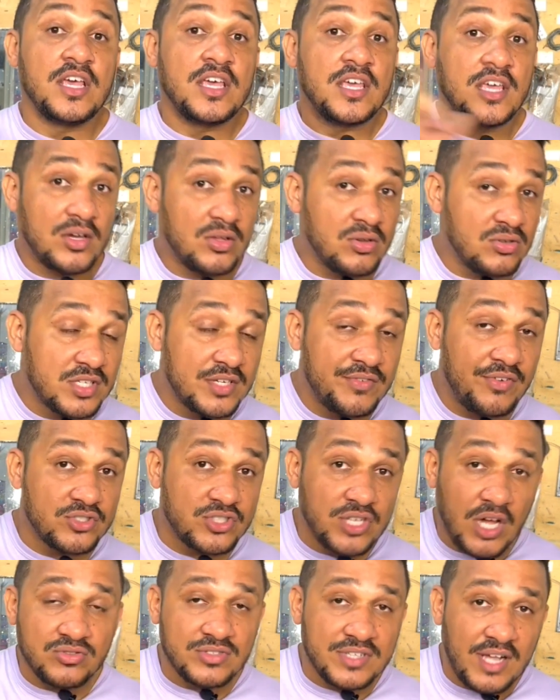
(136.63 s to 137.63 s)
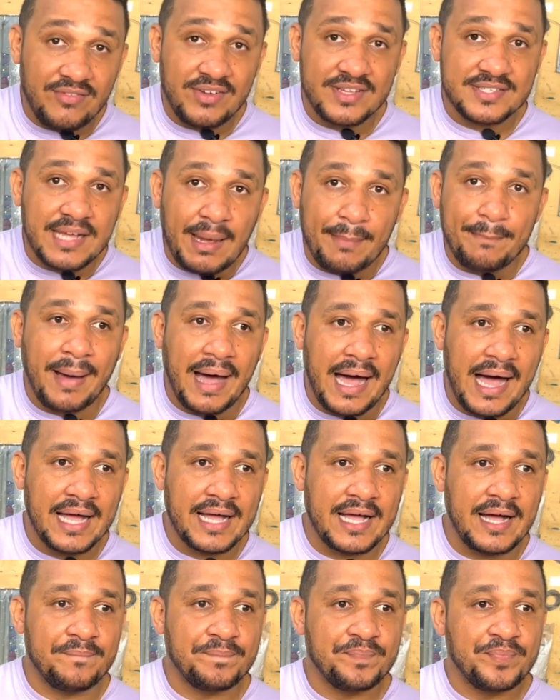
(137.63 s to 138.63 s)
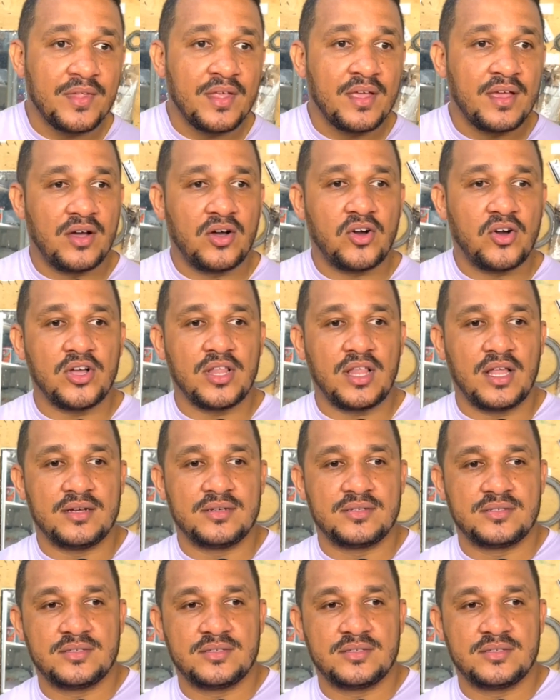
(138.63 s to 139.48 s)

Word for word: Inclusive eu já usava essa marca, olha,